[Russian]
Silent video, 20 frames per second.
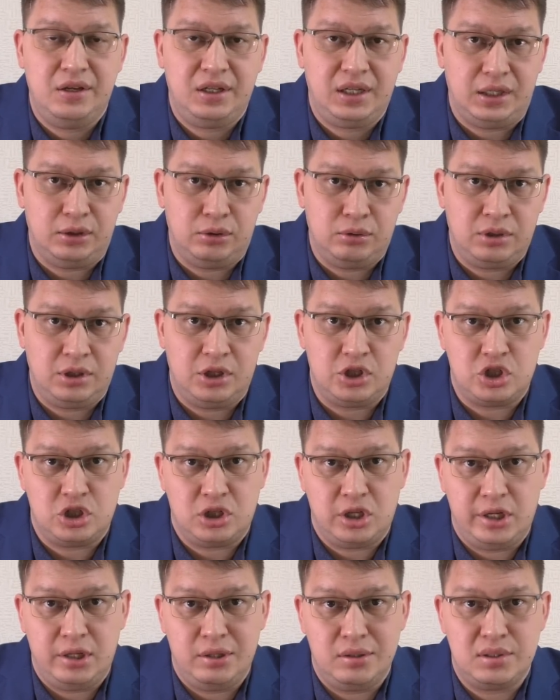которые
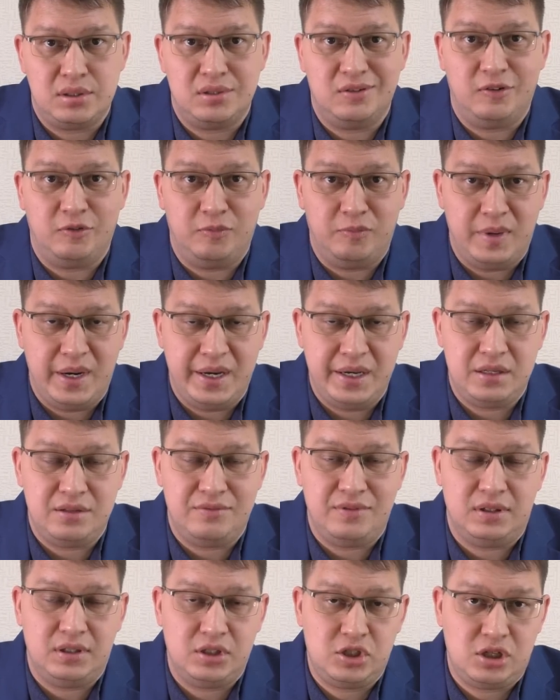ожидаются в мае
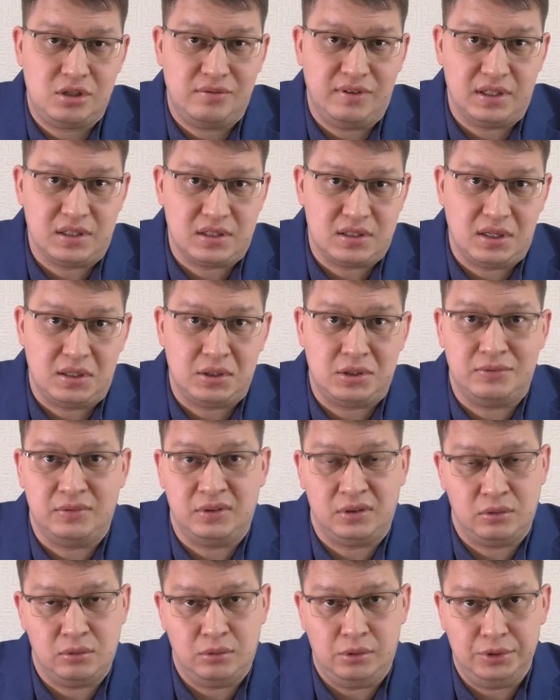2023
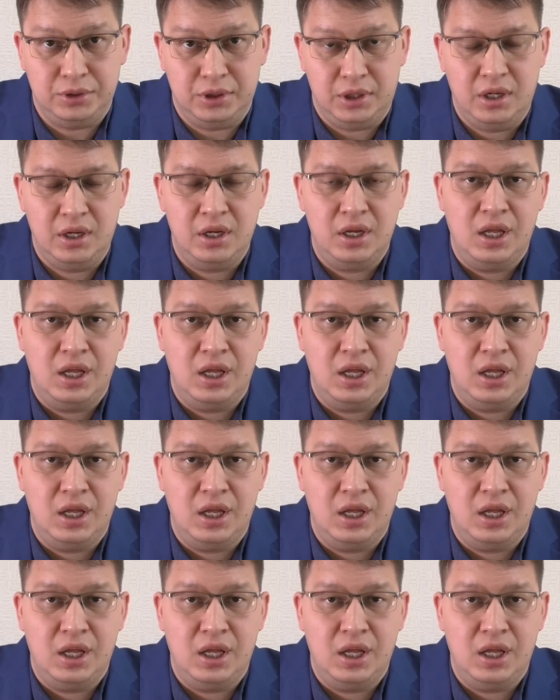года.